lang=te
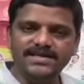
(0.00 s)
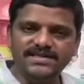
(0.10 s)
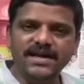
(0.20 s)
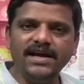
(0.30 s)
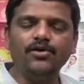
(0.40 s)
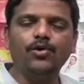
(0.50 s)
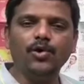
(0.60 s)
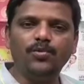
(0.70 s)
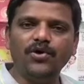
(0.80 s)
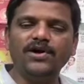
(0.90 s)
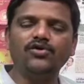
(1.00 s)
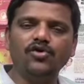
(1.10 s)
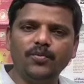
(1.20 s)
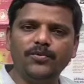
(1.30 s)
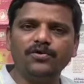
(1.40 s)
ఎస్ఐ గ్రూప్ వన్
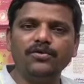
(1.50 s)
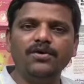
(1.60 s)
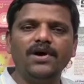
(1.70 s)
గ్రూప్ టూ